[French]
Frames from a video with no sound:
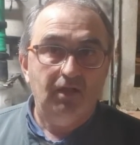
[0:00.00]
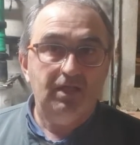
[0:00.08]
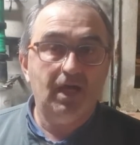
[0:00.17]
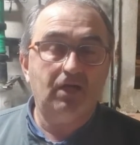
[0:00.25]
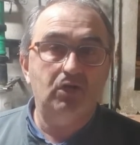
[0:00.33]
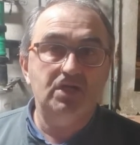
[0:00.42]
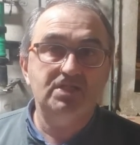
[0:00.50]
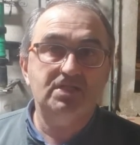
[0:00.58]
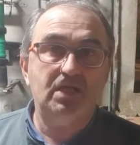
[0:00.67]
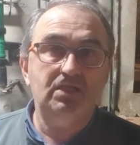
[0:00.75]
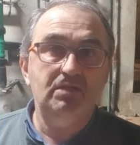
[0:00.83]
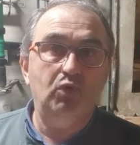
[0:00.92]
Il n'y a que les
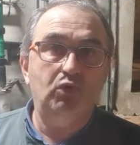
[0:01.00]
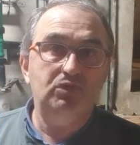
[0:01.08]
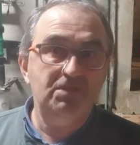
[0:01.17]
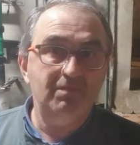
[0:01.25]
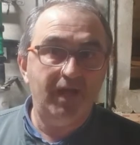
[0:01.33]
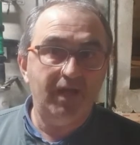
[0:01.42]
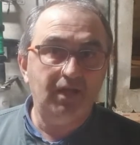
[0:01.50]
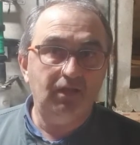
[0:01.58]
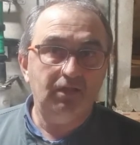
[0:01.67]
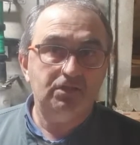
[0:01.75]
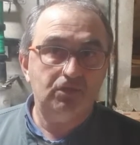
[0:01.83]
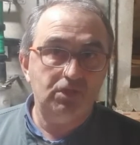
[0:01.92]
animaux dits maigres,
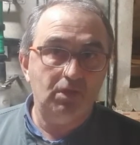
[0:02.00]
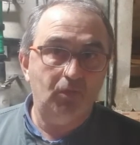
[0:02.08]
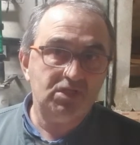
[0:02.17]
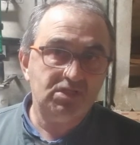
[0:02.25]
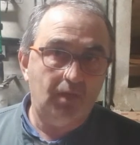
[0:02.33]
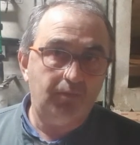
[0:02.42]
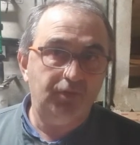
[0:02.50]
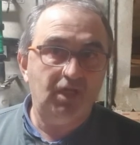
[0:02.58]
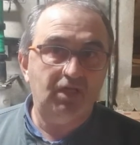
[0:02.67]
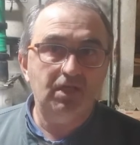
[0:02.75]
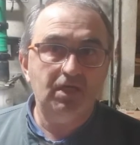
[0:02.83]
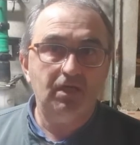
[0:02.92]
excusez-moi, c'est un peu
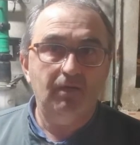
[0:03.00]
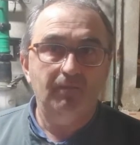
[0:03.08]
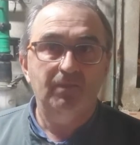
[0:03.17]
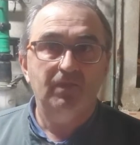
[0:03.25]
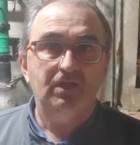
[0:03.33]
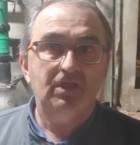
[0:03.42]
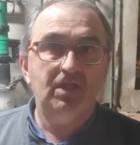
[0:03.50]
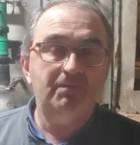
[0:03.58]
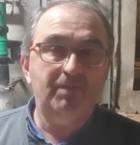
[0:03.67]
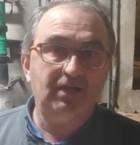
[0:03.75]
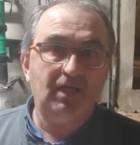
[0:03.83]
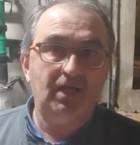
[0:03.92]
technique, qui
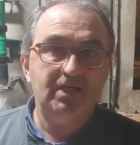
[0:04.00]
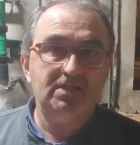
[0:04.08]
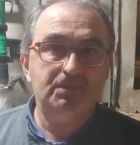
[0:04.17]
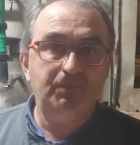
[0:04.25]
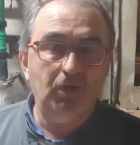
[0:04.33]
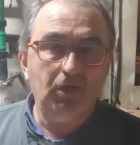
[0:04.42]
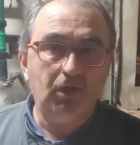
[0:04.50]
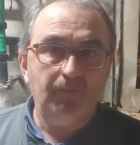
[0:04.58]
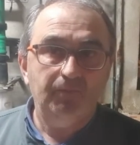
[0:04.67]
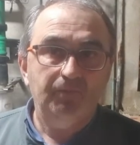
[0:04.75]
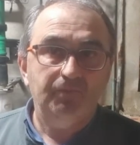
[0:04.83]
partent à l'export,